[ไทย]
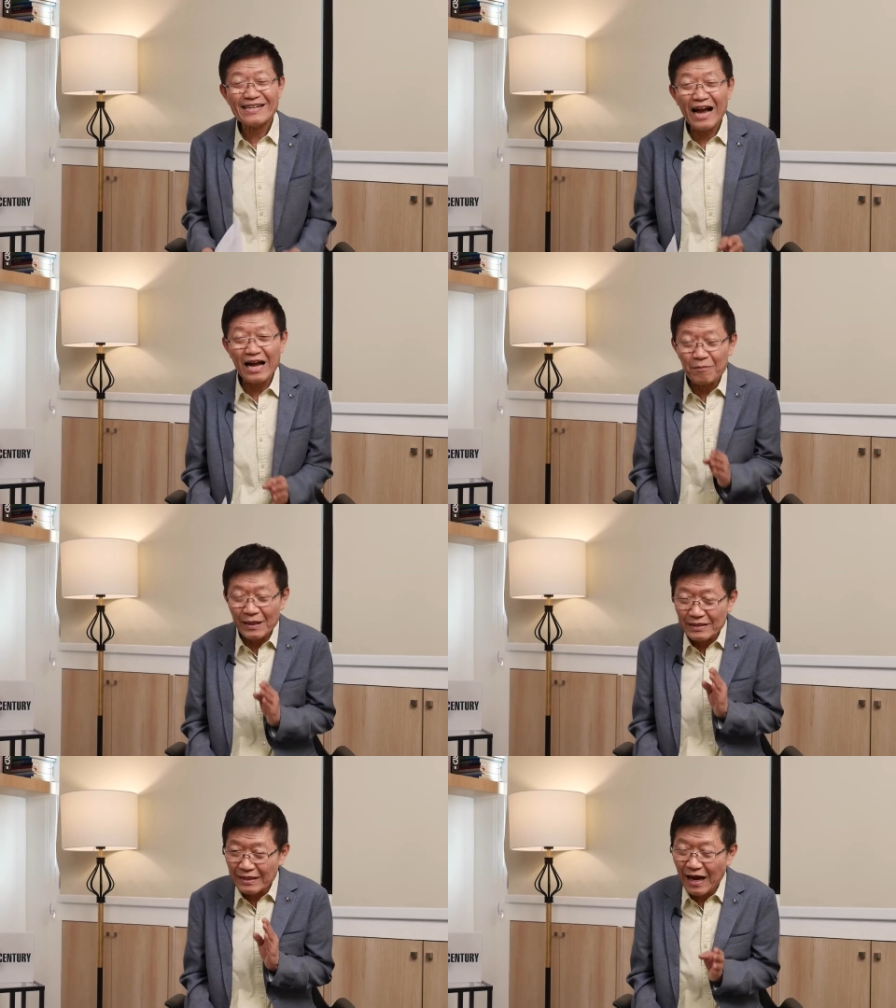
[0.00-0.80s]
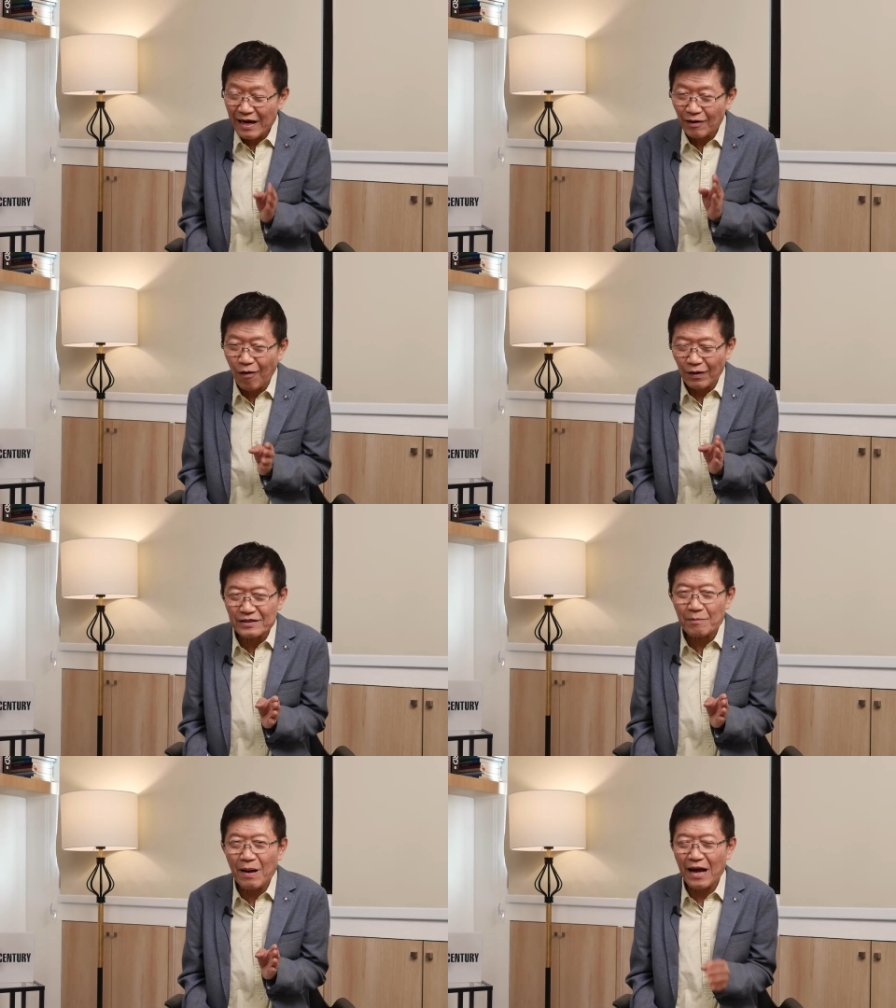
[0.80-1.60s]
การบริหารจัดการของรั
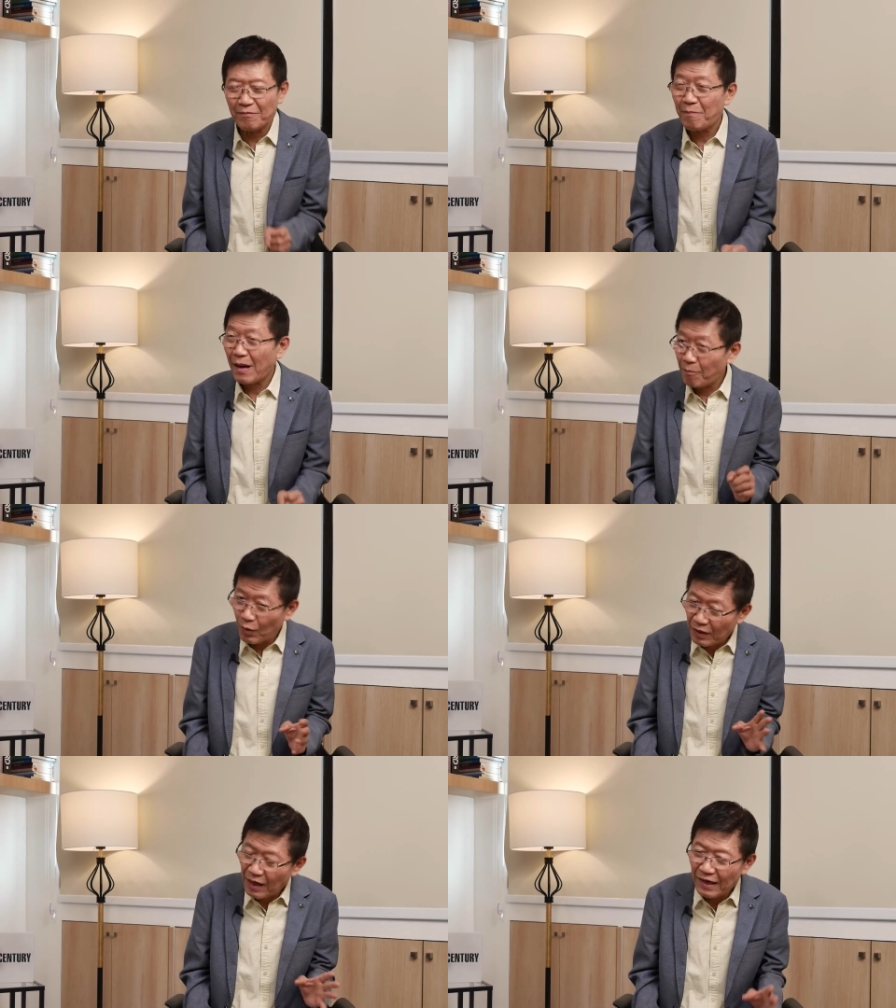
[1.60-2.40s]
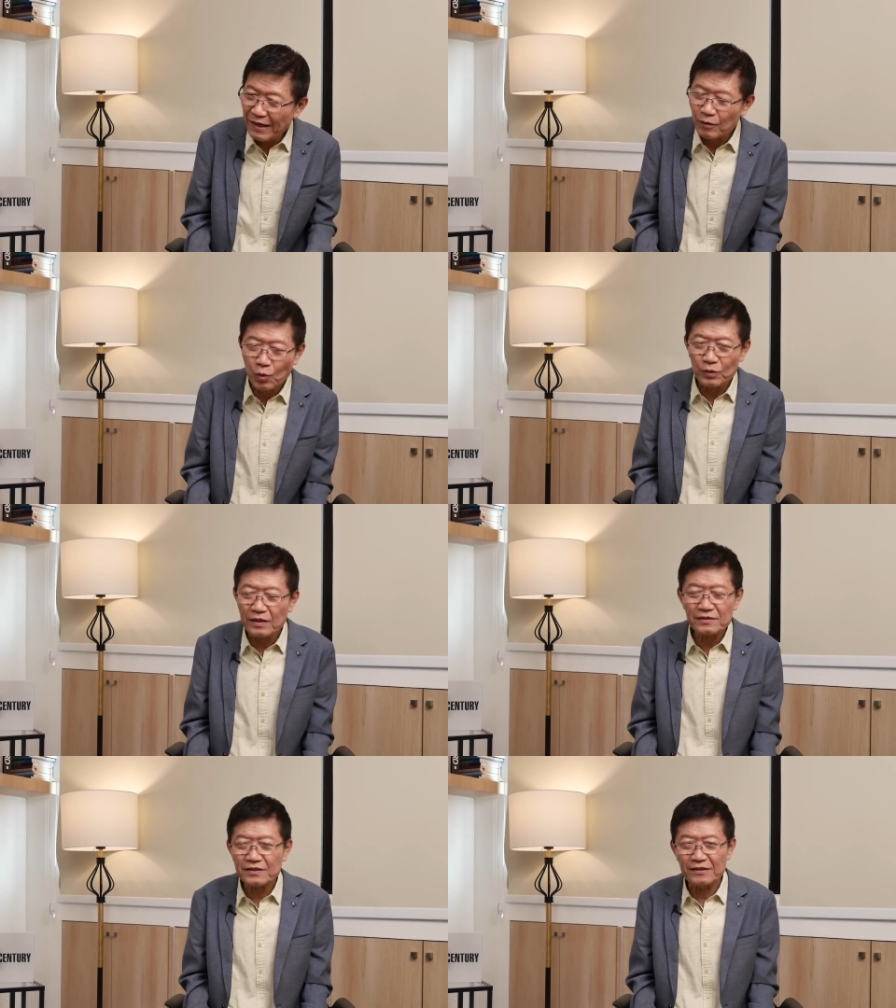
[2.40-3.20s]
ฐบาลแบ่งบทกันเล่นคุณ
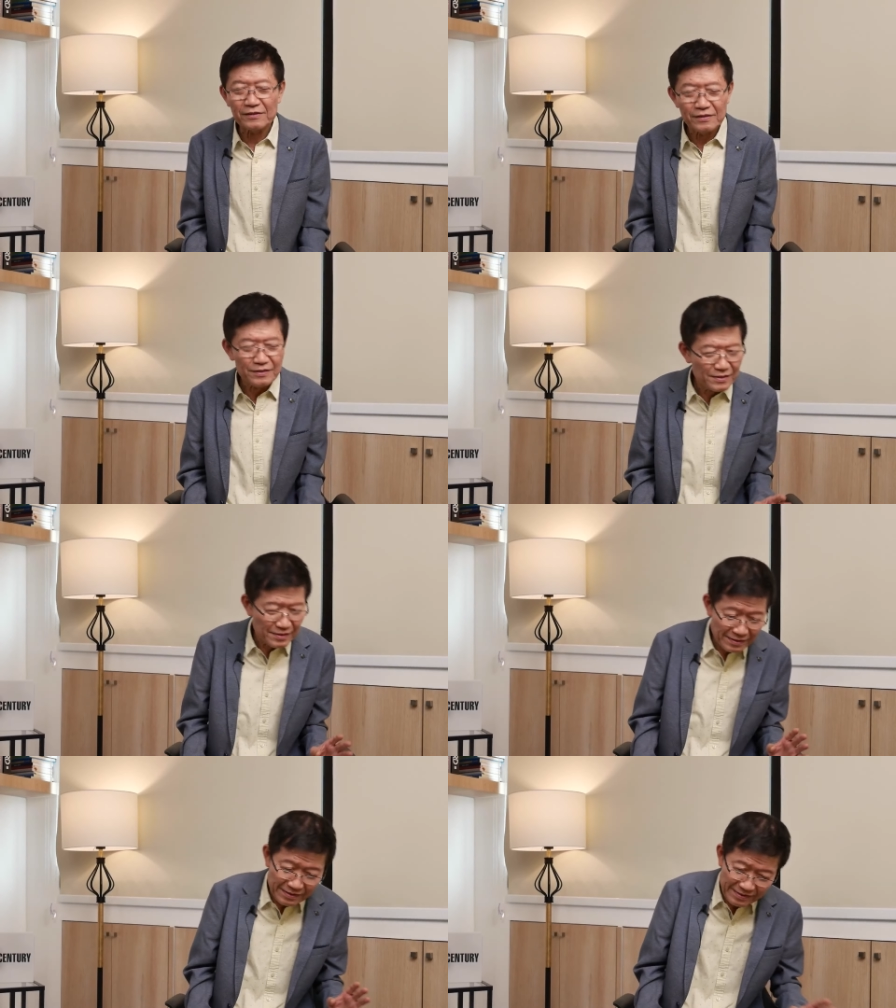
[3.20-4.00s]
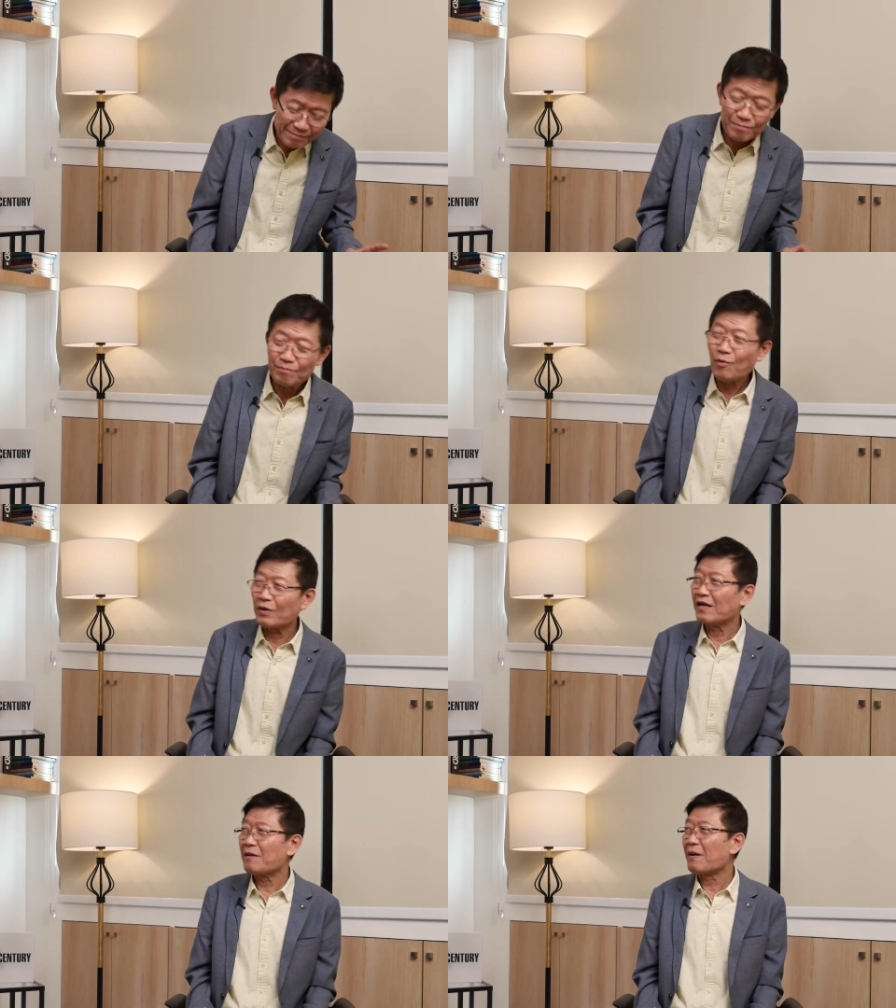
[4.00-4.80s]
ทักษิณบท
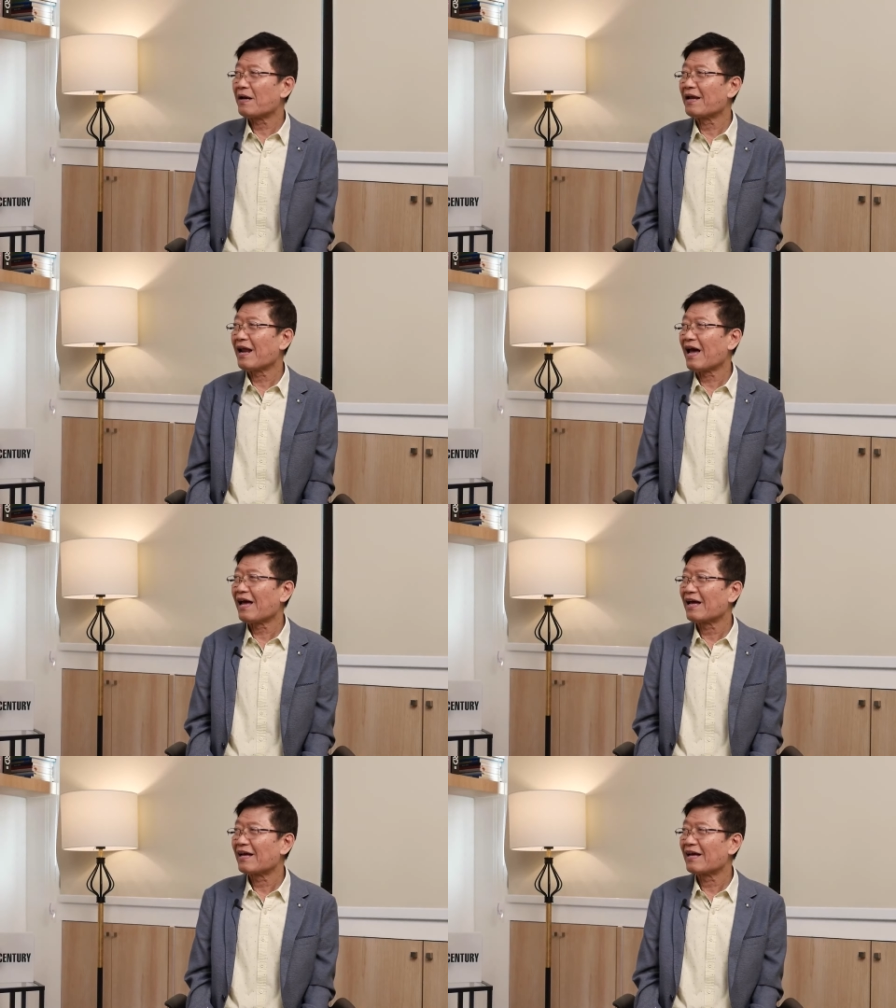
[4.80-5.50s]
นี้ไปนะ มีคอนเน็